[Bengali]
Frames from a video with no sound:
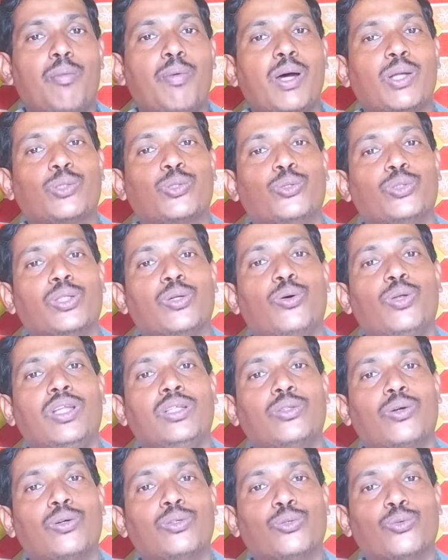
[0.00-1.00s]
আবার সন্ধে
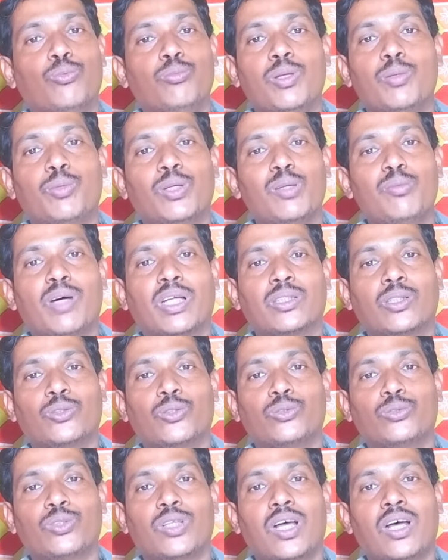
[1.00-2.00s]
হলে যখন ঘুমিয়ে পড়ে
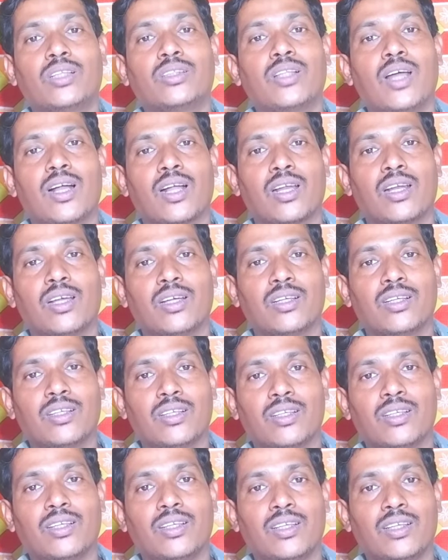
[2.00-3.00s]
মাথা যন্ত্রণা আর থাকে না
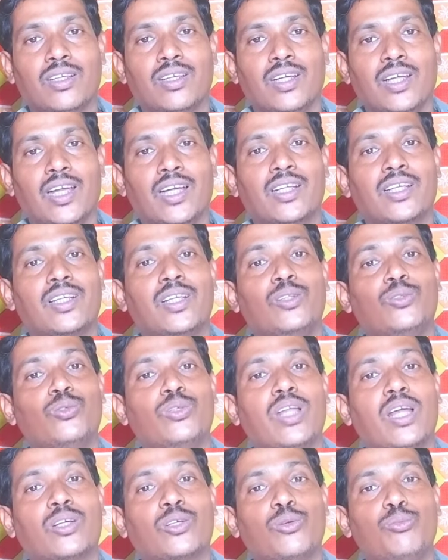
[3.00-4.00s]
এটা
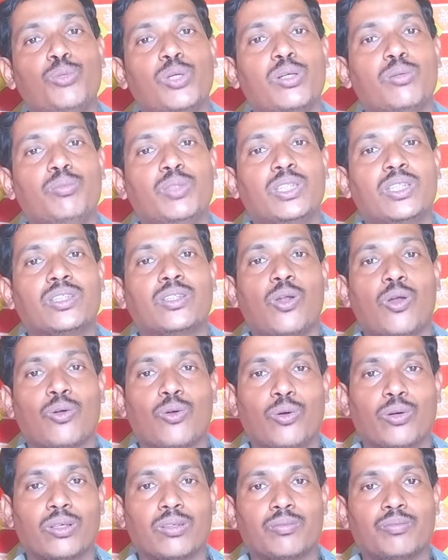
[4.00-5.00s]
কিন্তু ন্যাট্রোমিয়ার বিশেষ
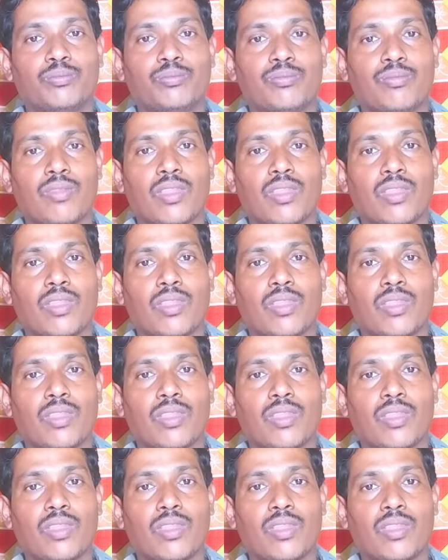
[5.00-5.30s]
লক্ষণ